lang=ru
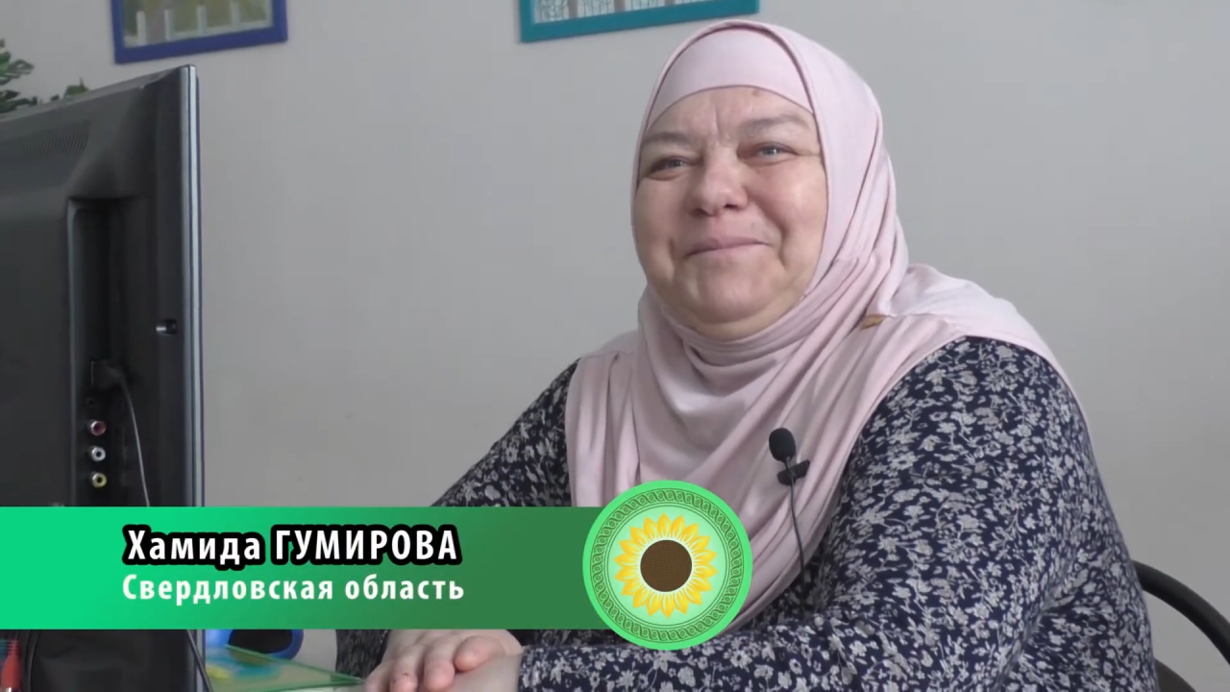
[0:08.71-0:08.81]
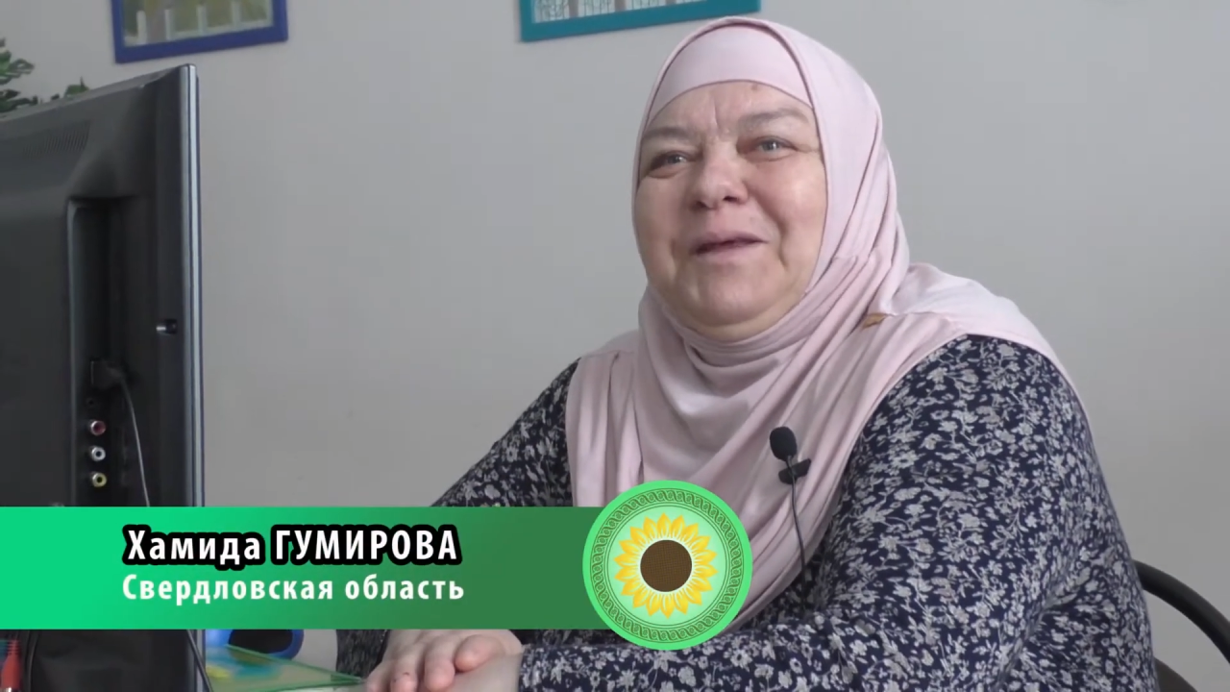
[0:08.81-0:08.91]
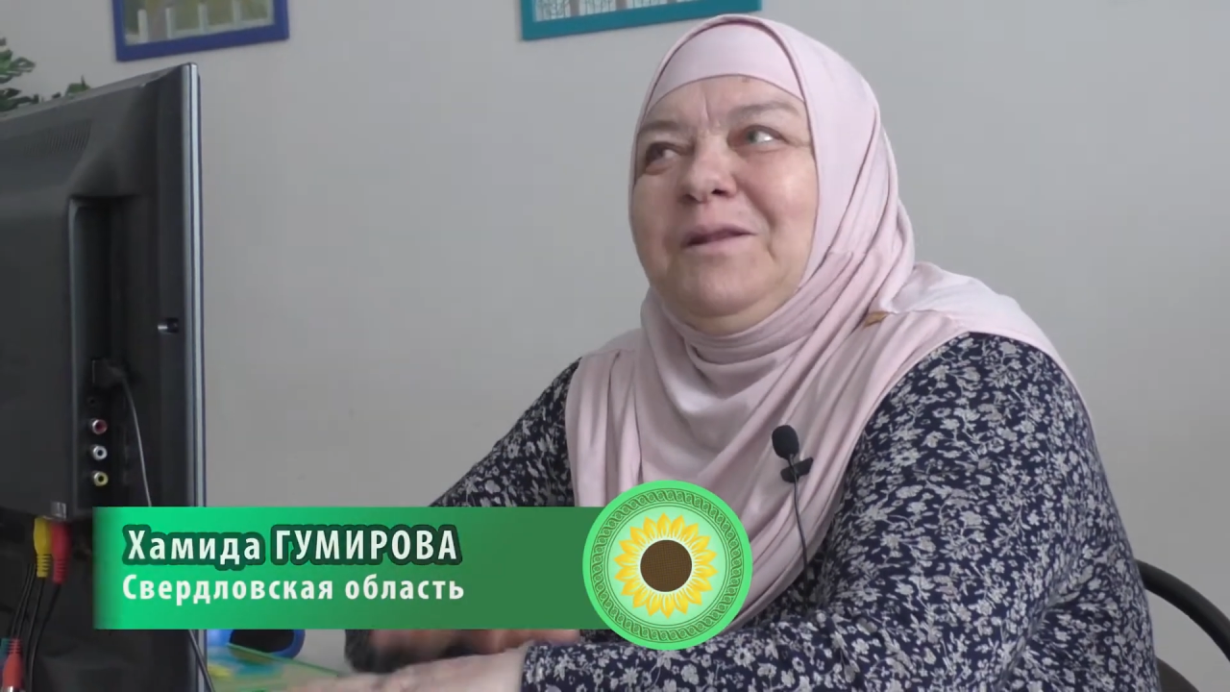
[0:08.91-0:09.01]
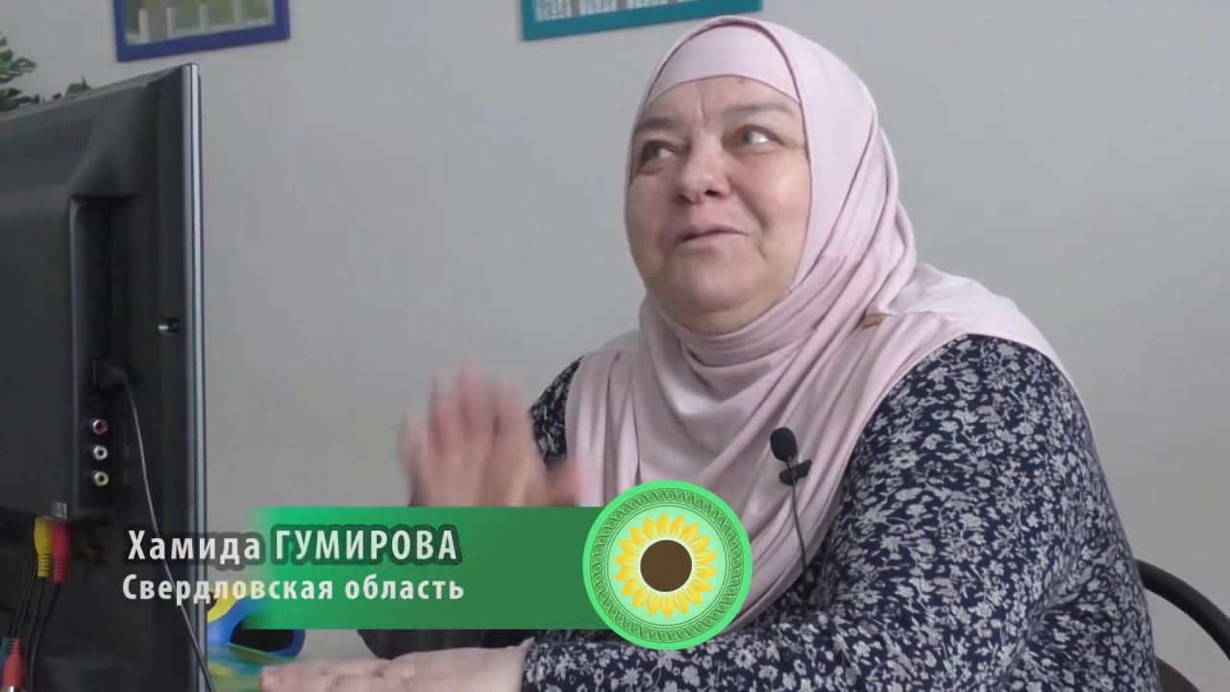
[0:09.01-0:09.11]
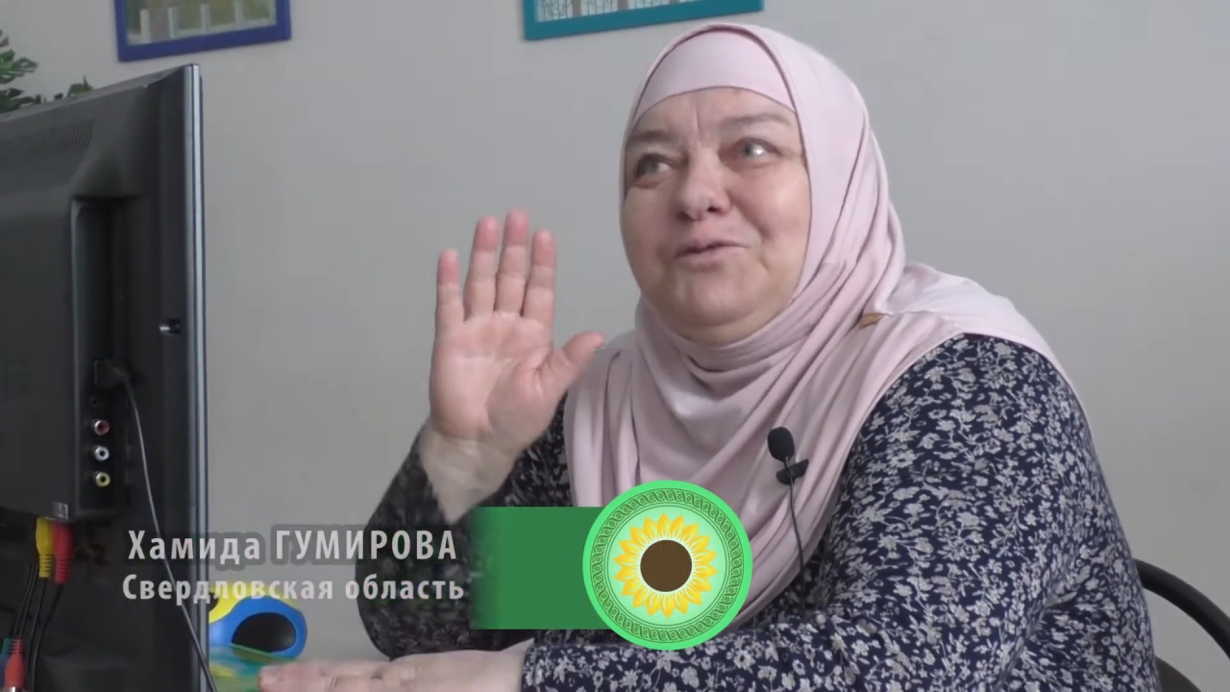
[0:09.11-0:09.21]

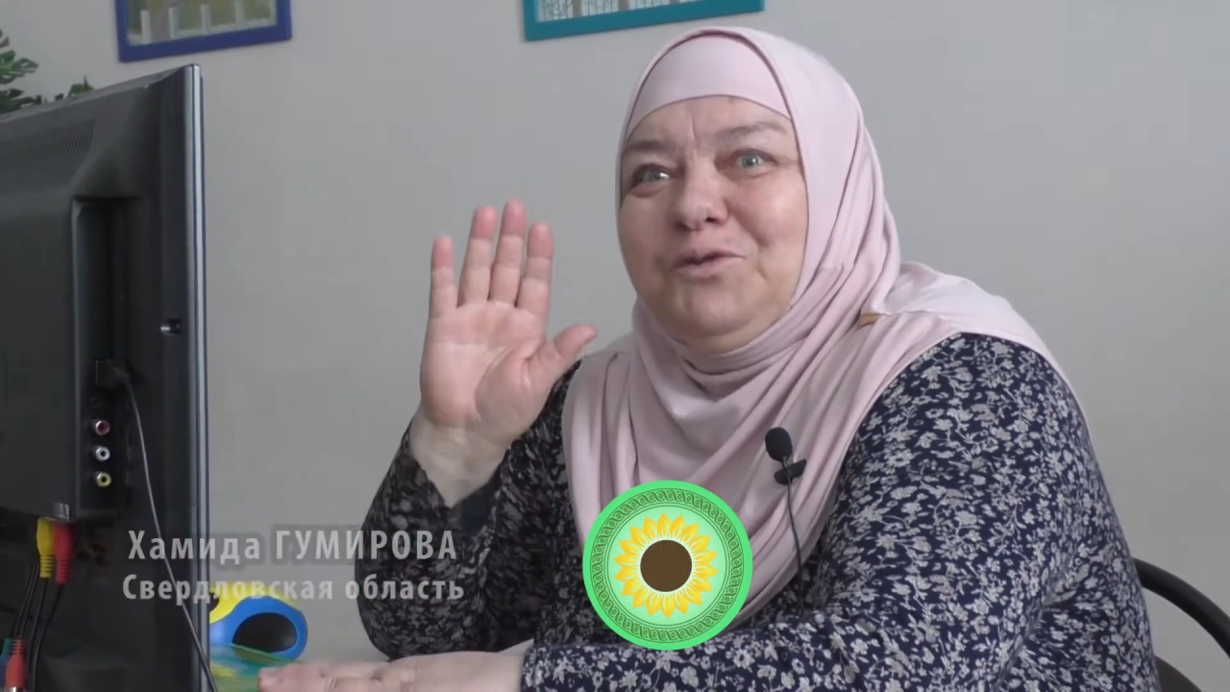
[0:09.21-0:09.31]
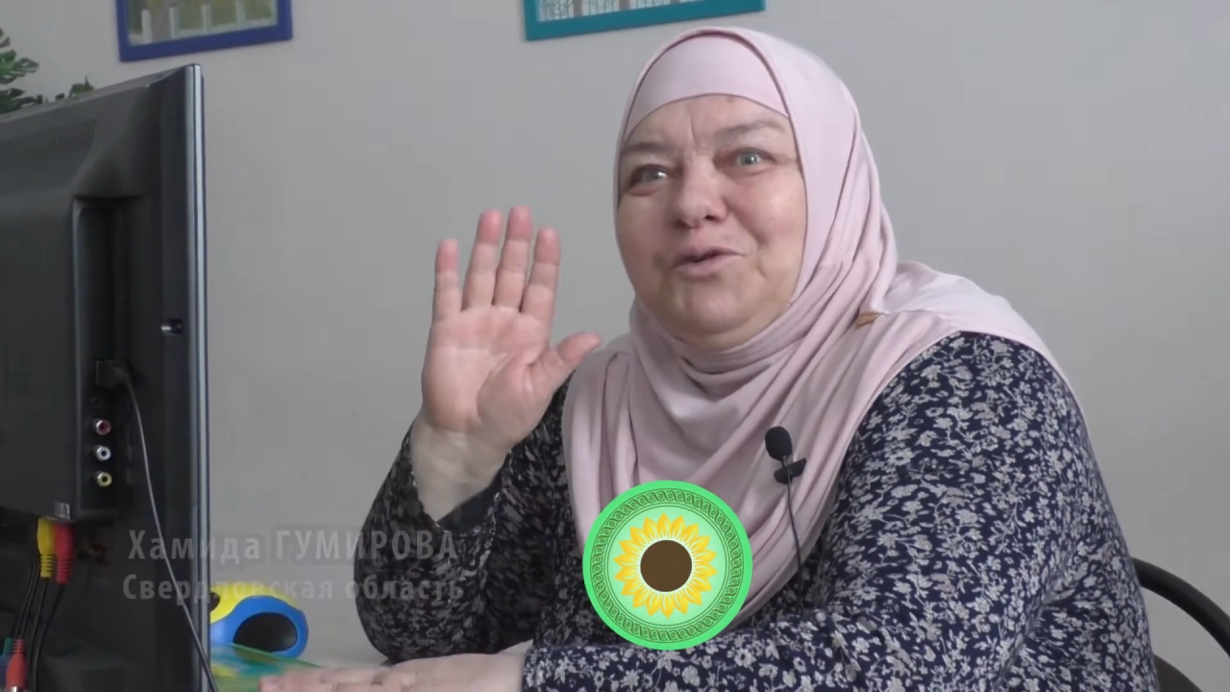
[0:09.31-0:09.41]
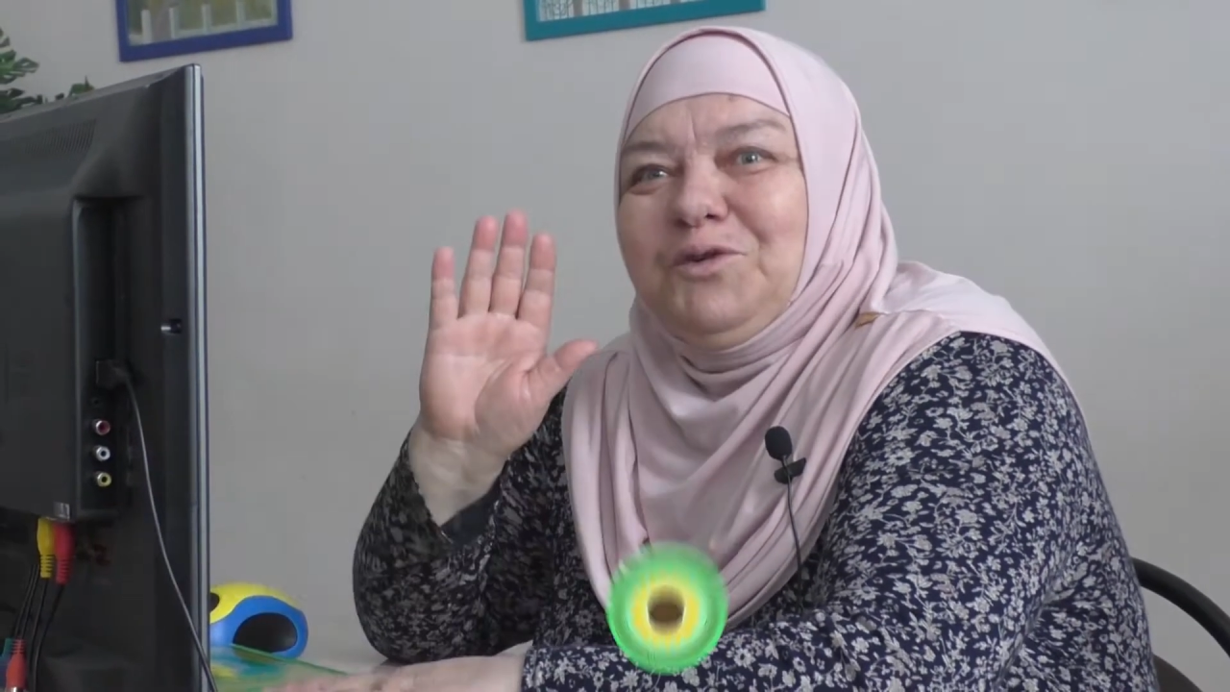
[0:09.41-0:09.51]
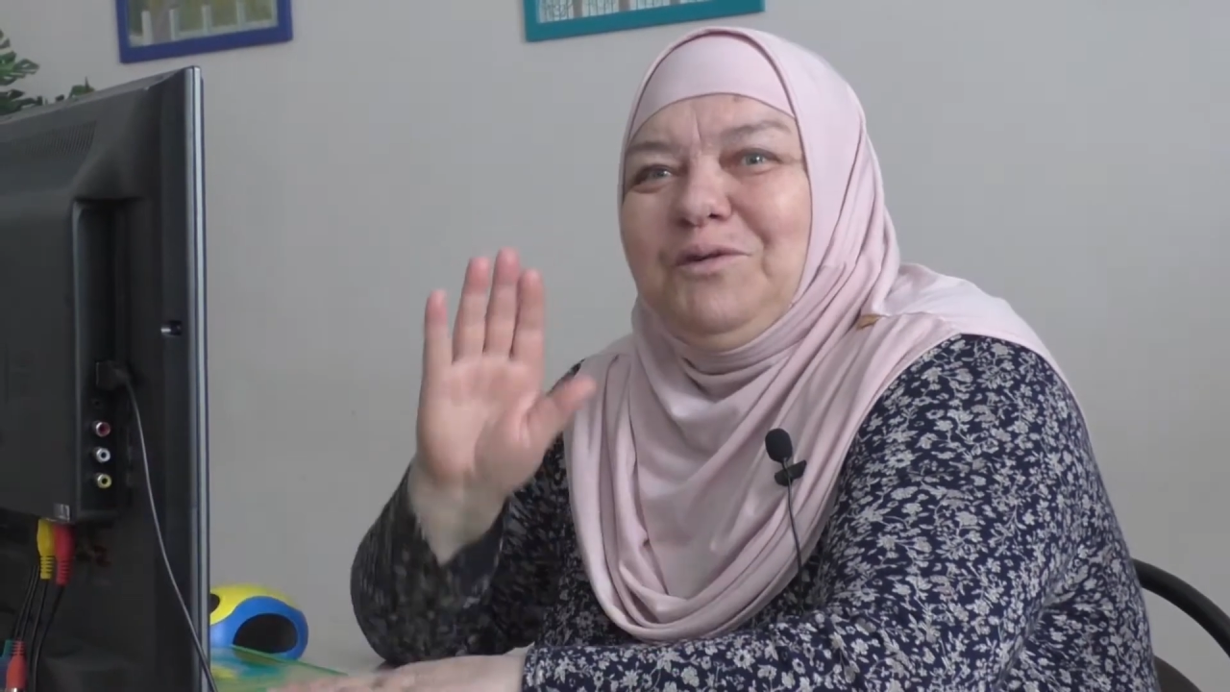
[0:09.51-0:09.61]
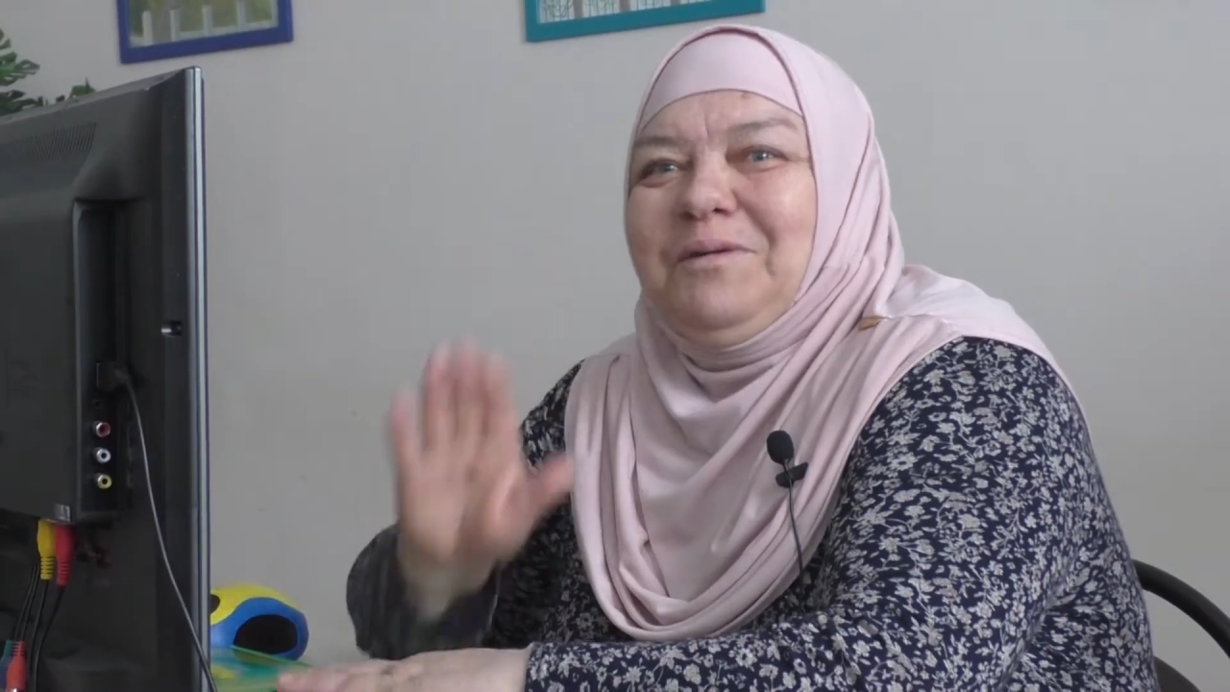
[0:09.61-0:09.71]
Это все